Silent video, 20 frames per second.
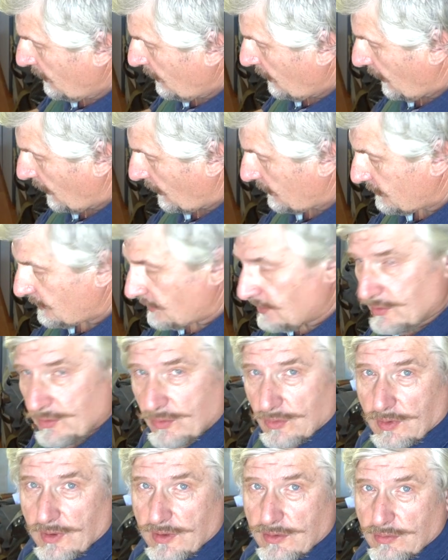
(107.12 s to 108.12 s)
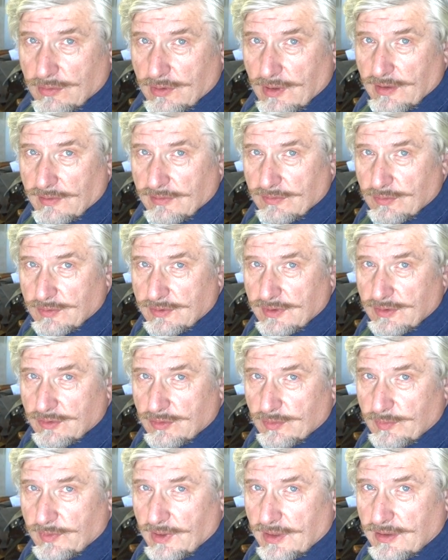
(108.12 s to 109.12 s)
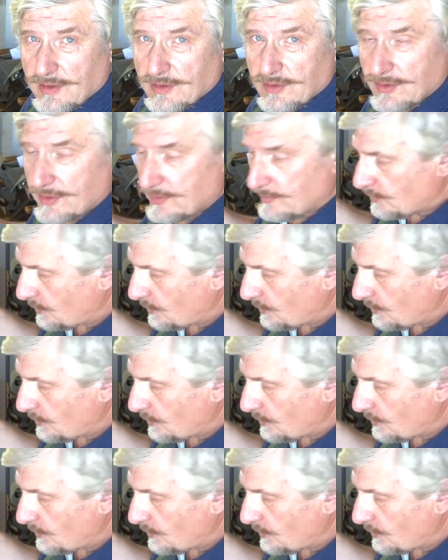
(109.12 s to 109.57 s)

картинку, которая вот здесь у меня лежит,